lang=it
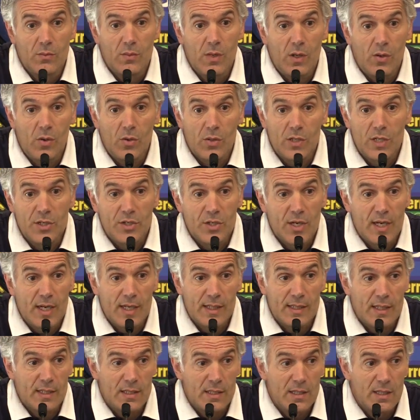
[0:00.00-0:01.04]
Una cosa è
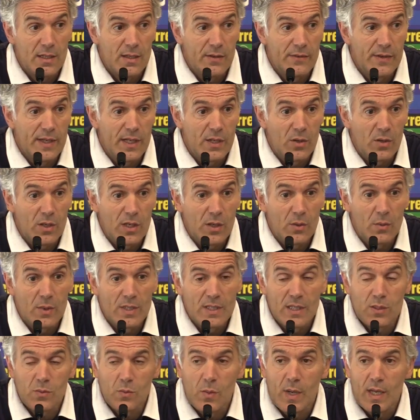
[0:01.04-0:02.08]
certa, se è vero che
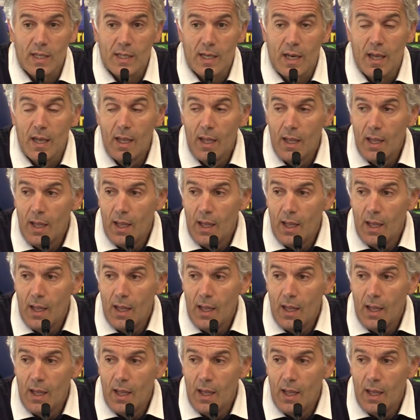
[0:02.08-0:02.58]
questa squadra,